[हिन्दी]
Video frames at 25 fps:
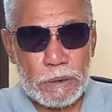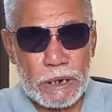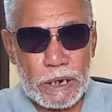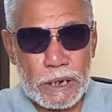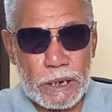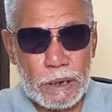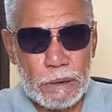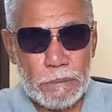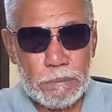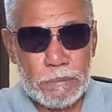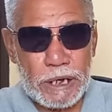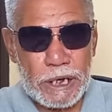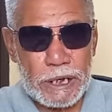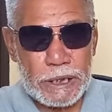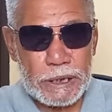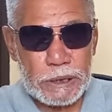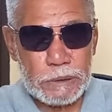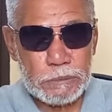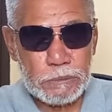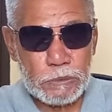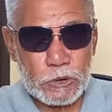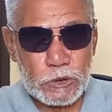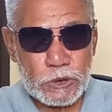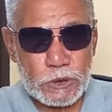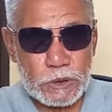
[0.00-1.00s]
बड़ा भाई
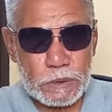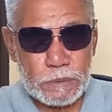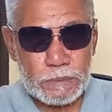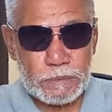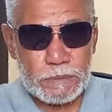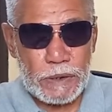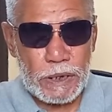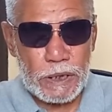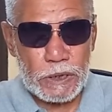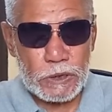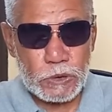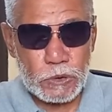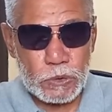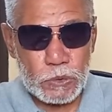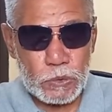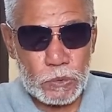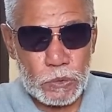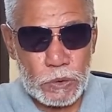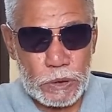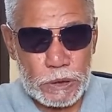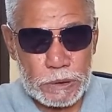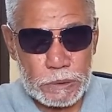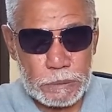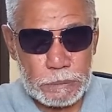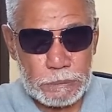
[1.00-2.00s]
मुस्तफ़ा
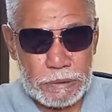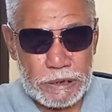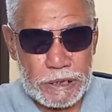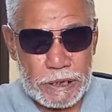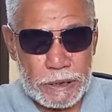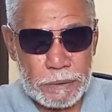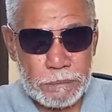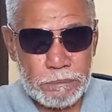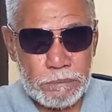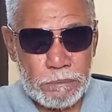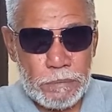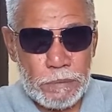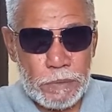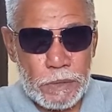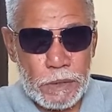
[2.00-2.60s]
सूरत में